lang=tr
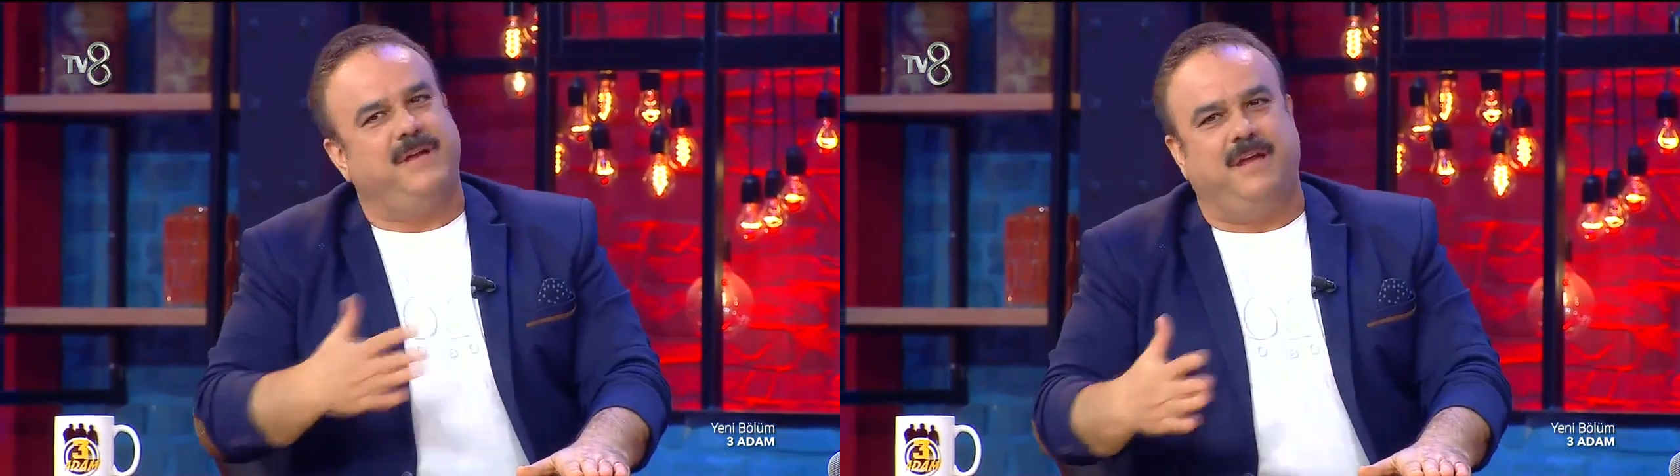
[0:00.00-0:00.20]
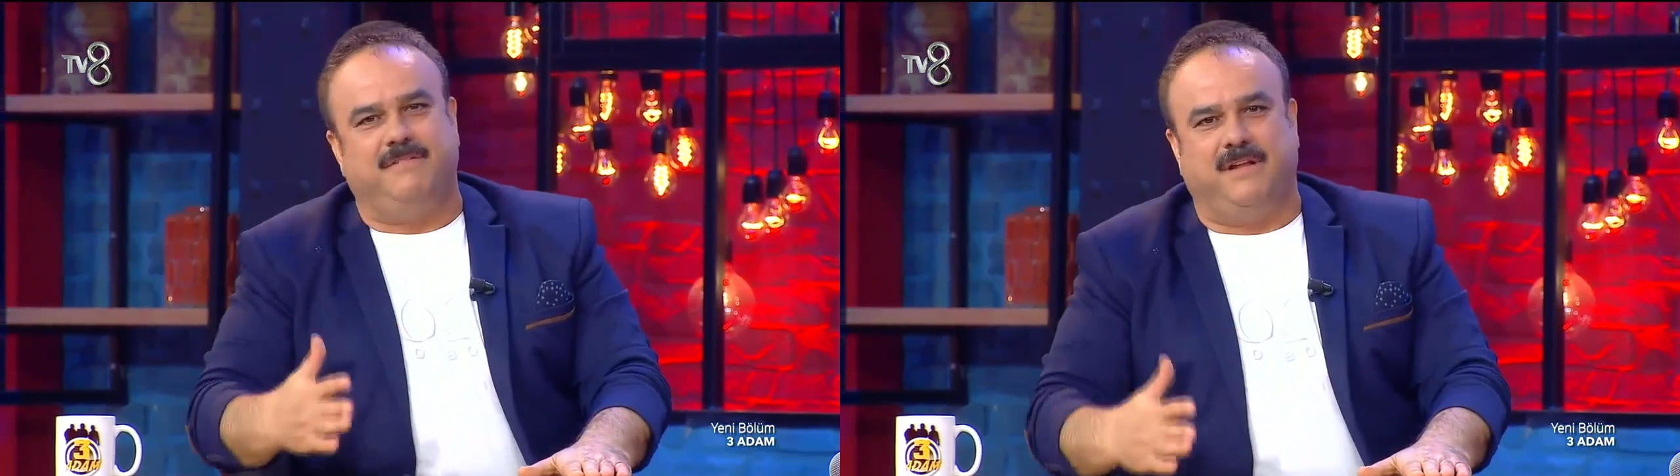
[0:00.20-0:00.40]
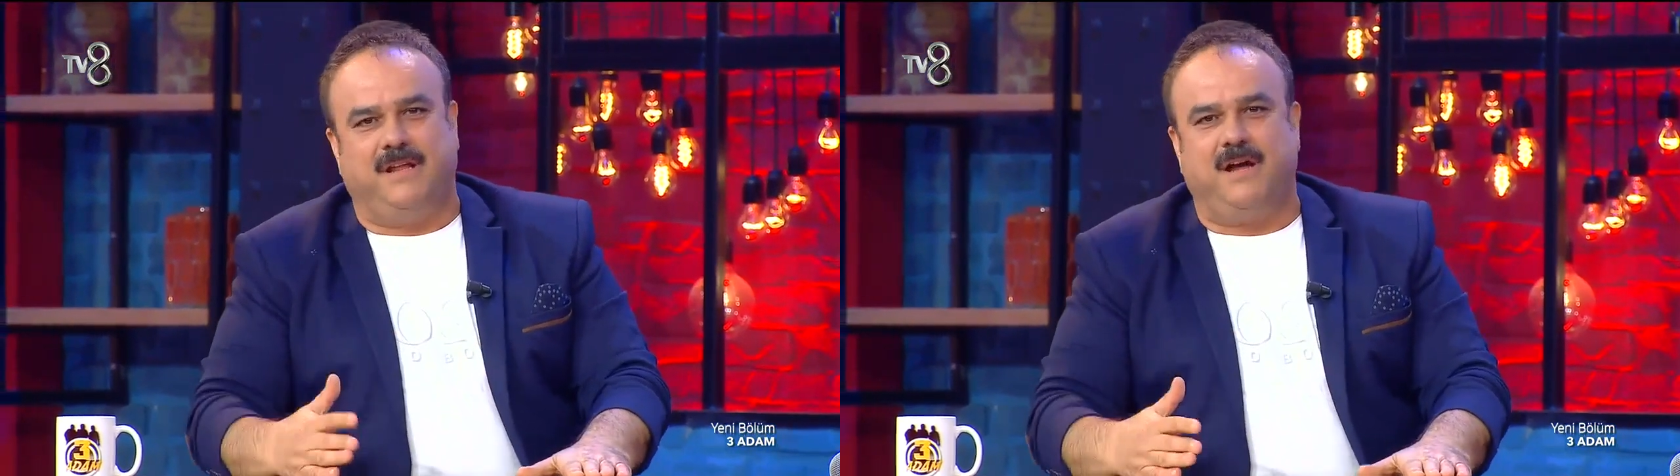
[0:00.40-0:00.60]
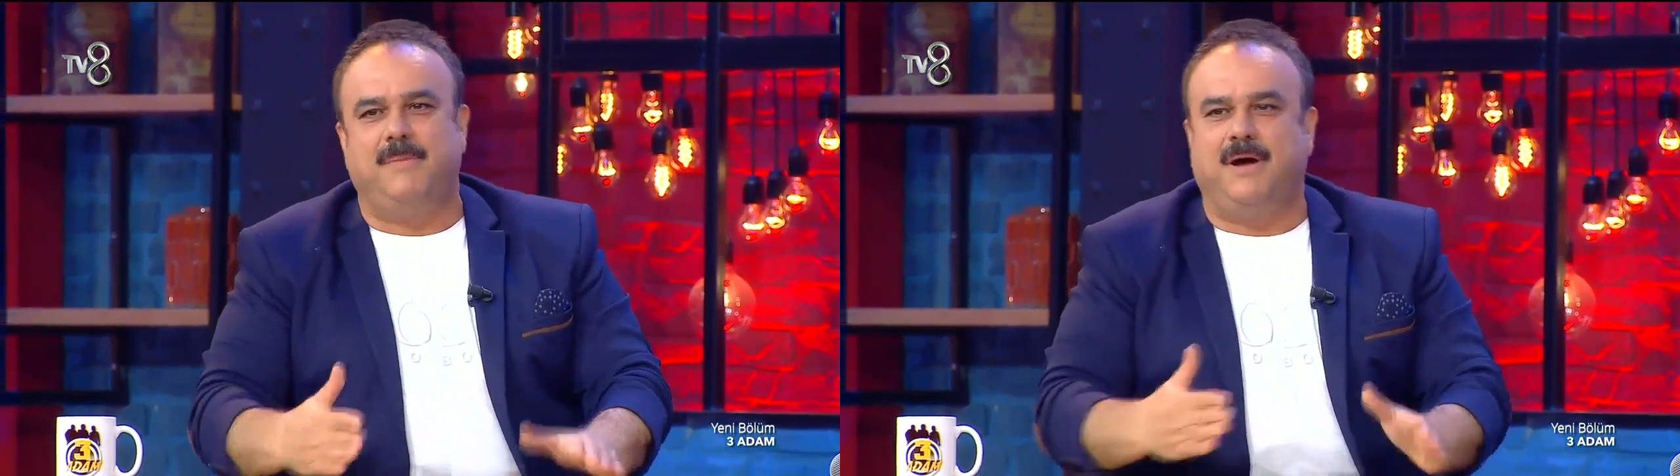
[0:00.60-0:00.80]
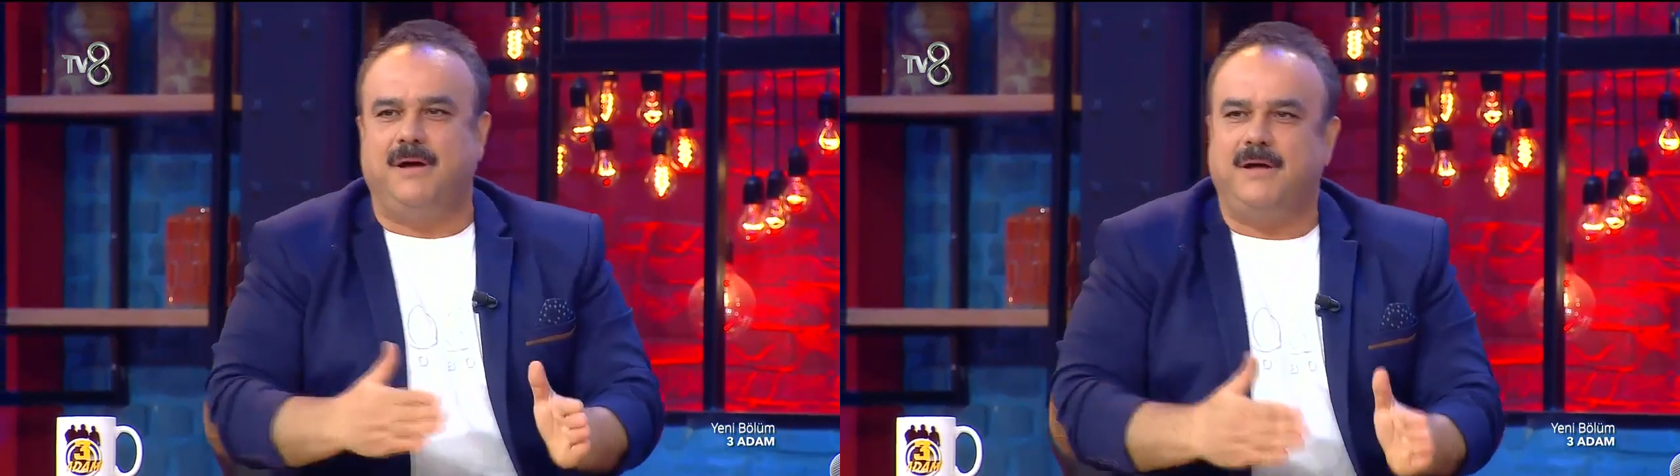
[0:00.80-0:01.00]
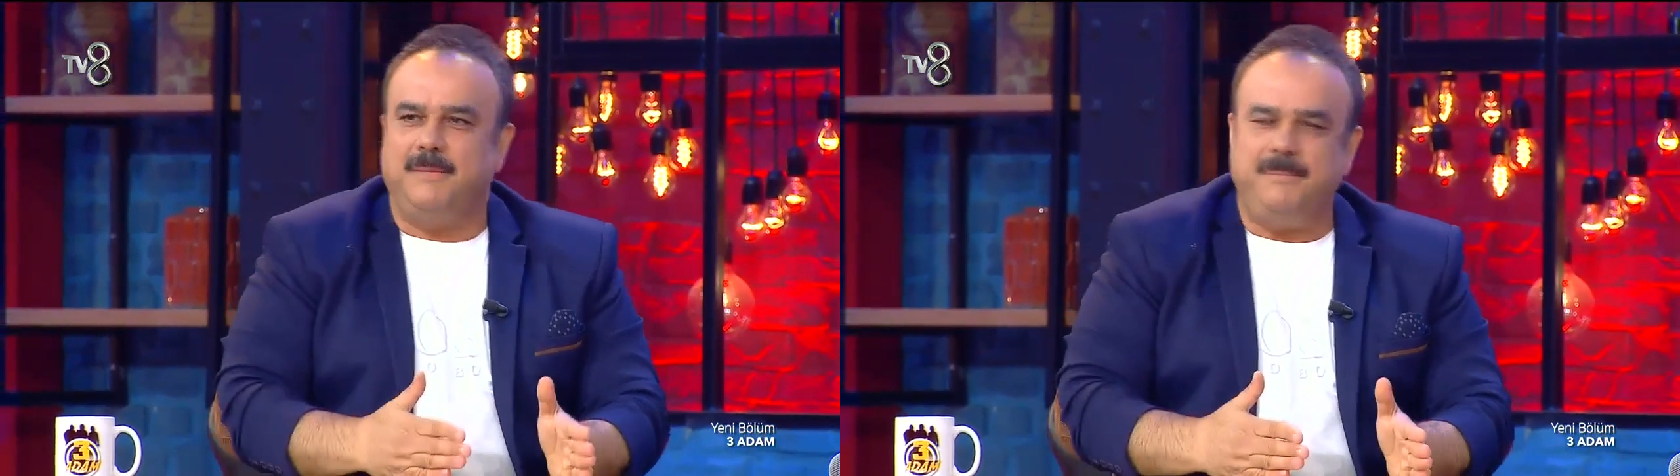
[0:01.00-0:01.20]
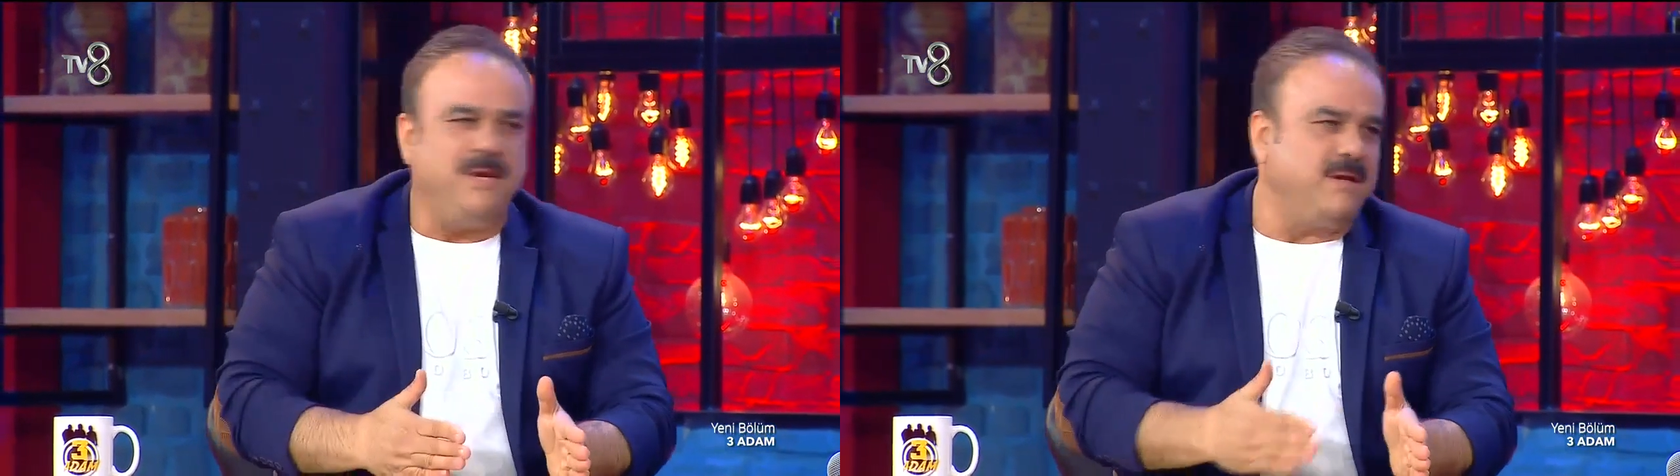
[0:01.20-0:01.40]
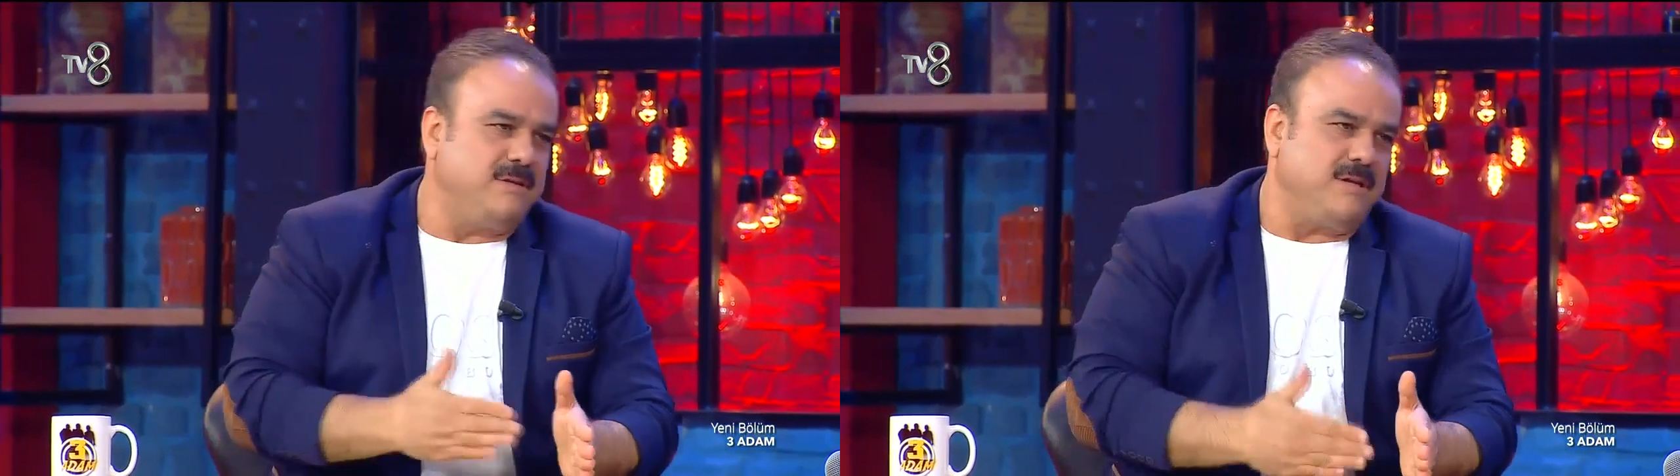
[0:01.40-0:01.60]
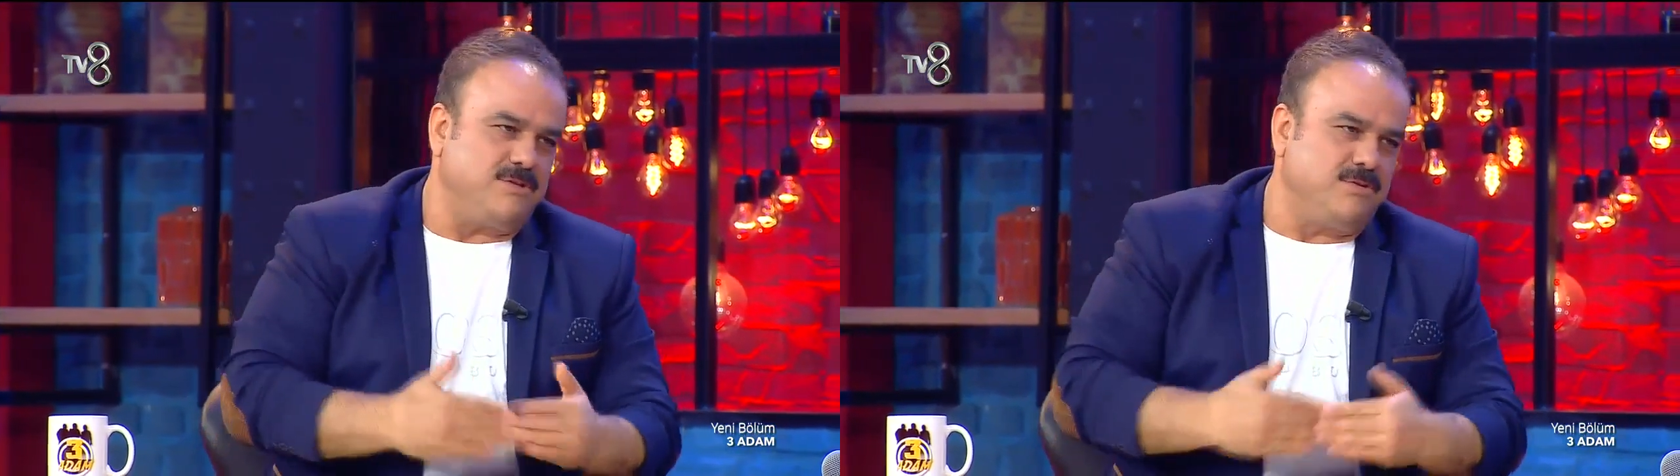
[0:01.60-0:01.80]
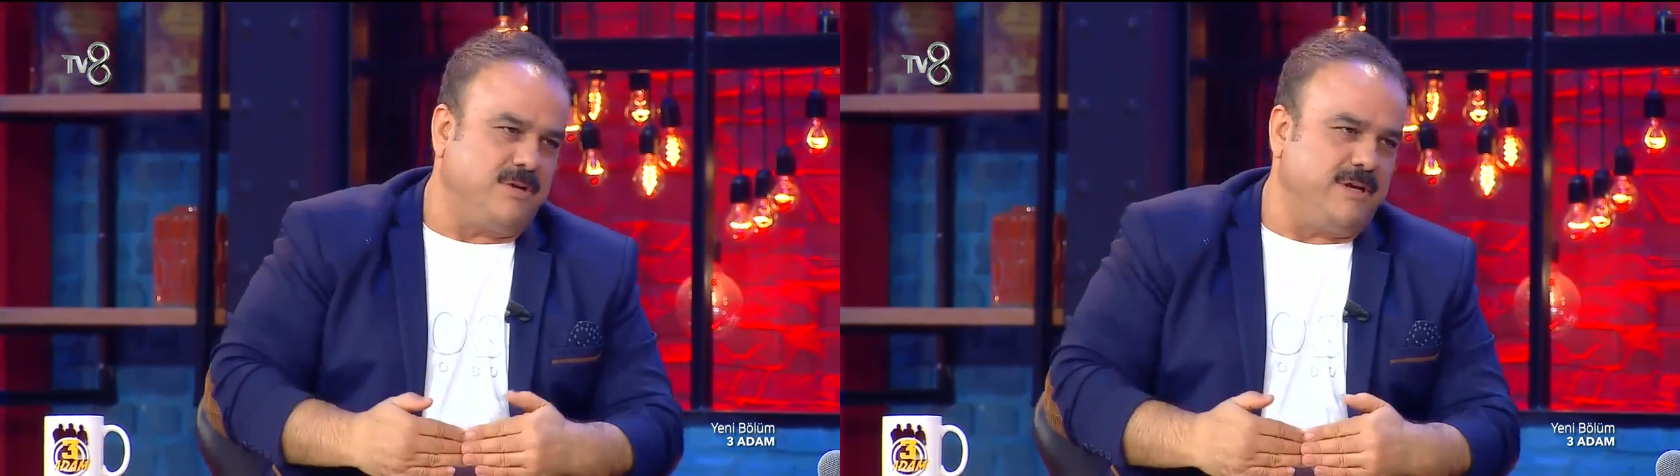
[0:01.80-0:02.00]
eyvallah ama milattan
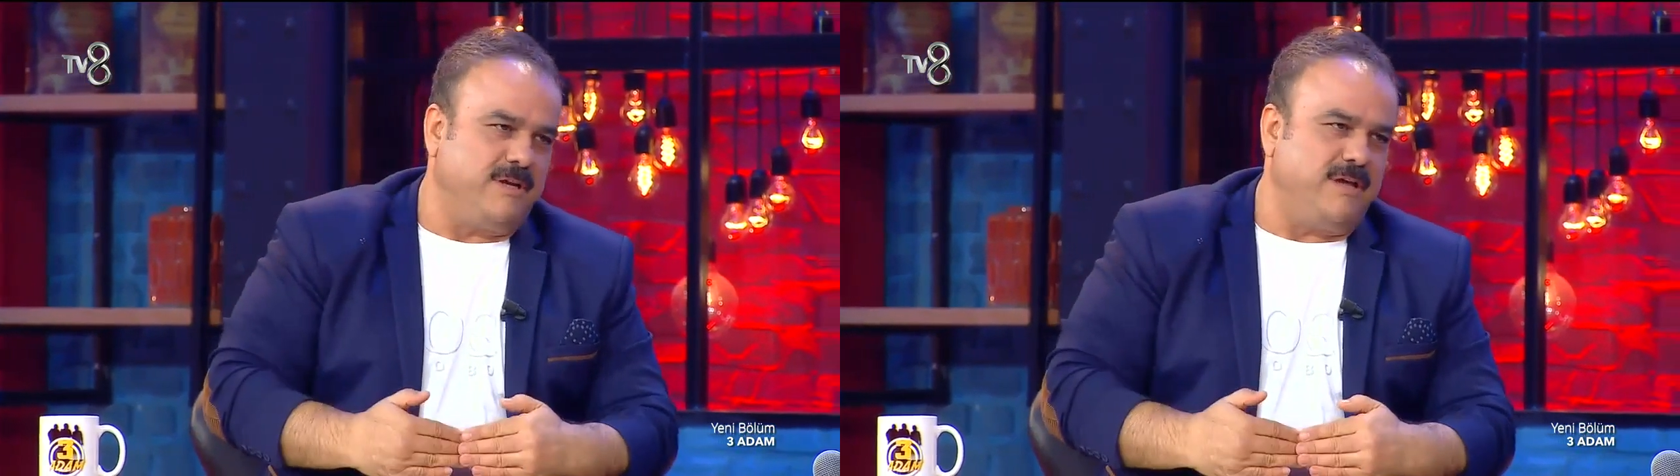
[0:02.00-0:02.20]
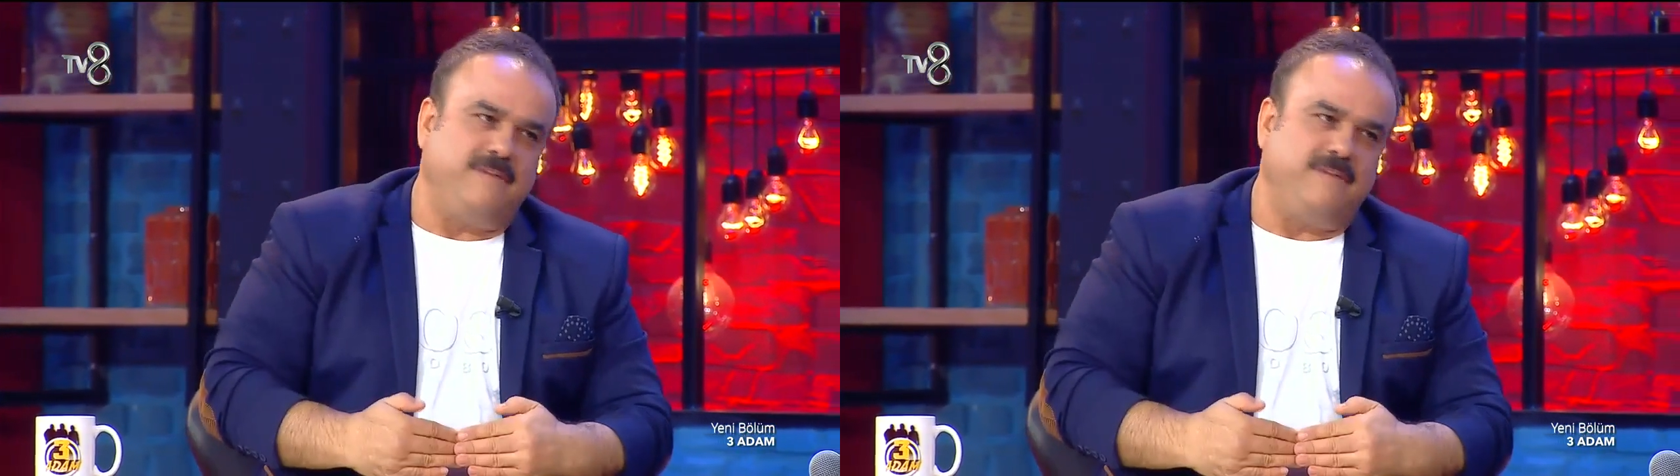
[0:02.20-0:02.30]
sonra,